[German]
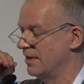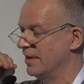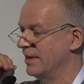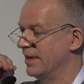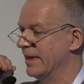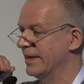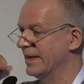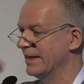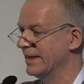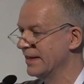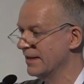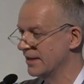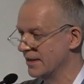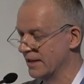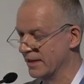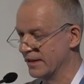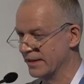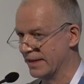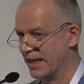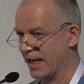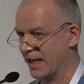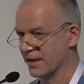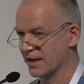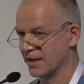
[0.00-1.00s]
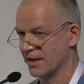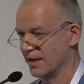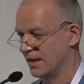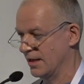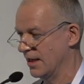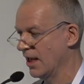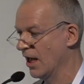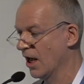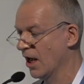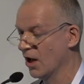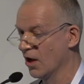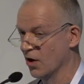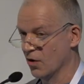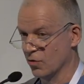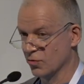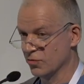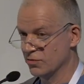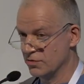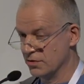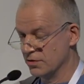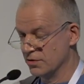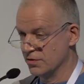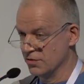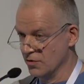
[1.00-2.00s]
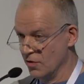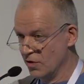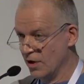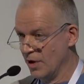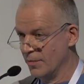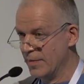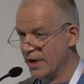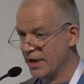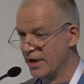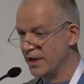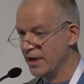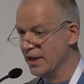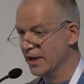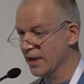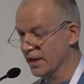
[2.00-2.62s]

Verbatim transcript: in Linien entlang gehen. Und noch einmal,